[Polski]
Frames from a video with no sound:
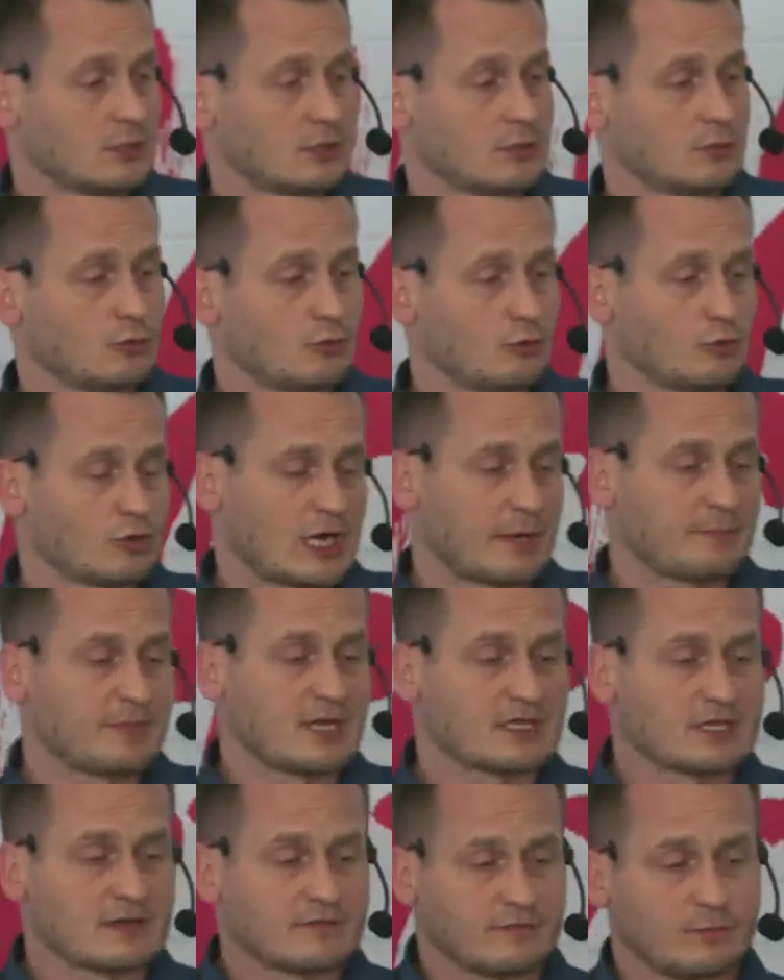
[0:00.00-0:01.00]
y,
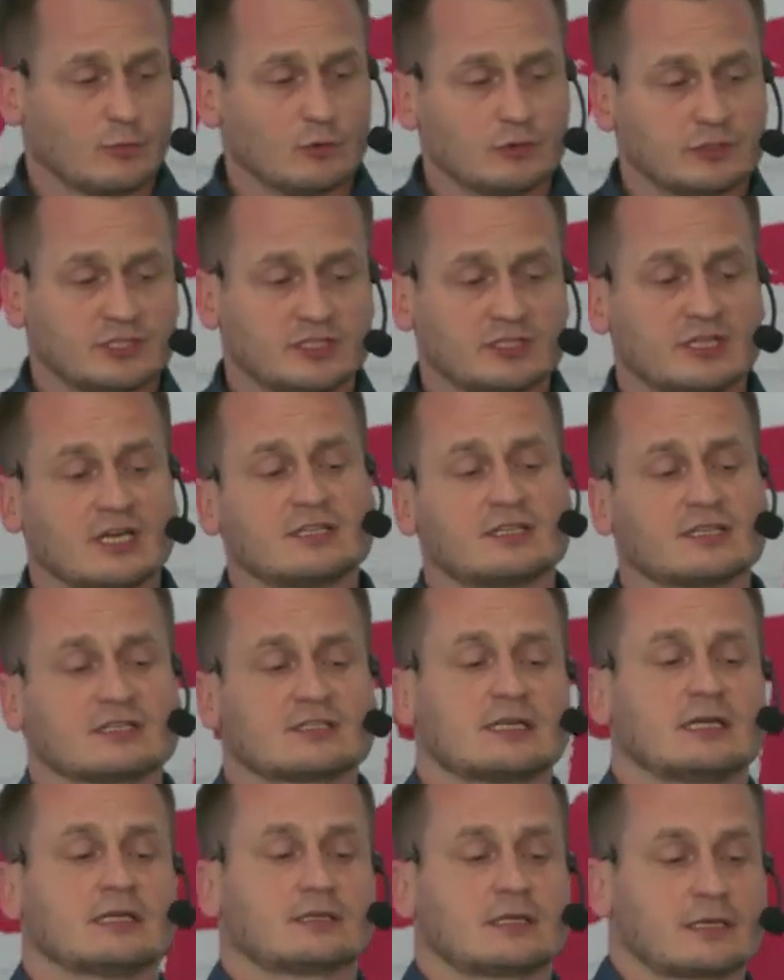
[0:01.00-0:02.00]
uruchamiania w multi data
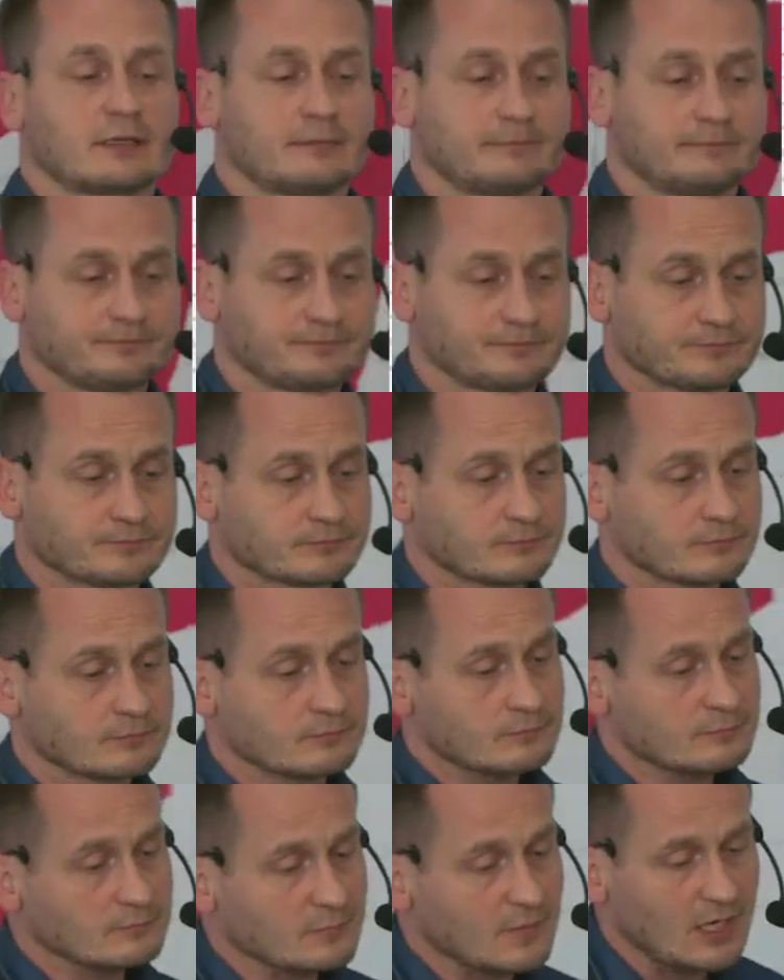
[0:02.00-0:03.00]
center.
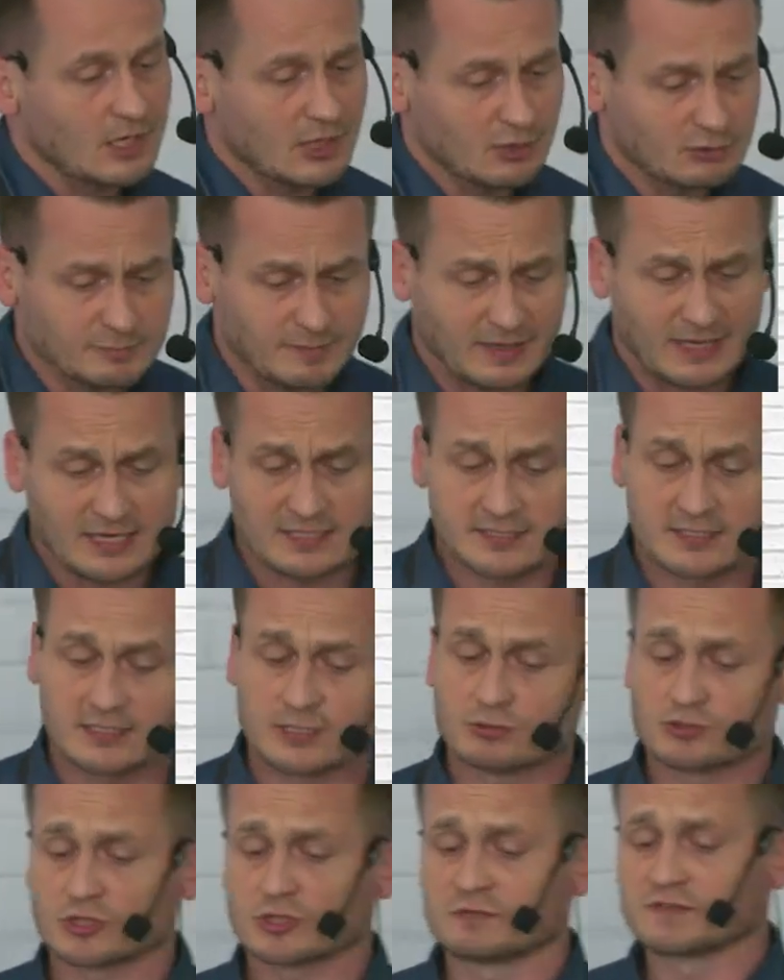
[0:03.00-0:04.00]
Load
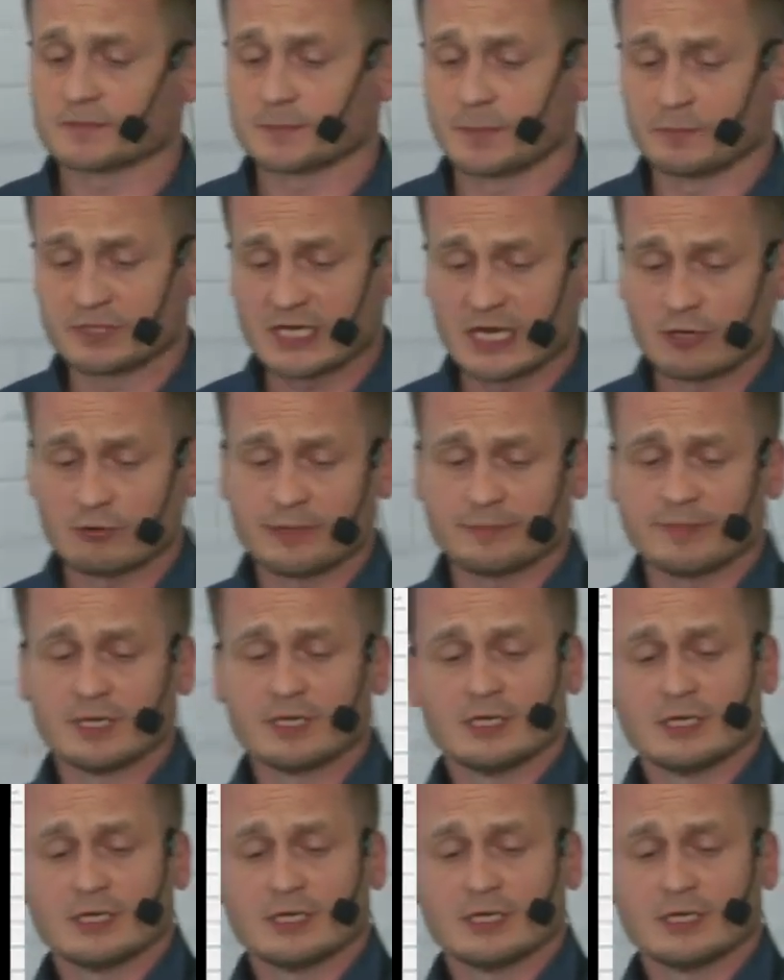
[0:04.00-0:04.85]
balancing, już o tym wspomniałem.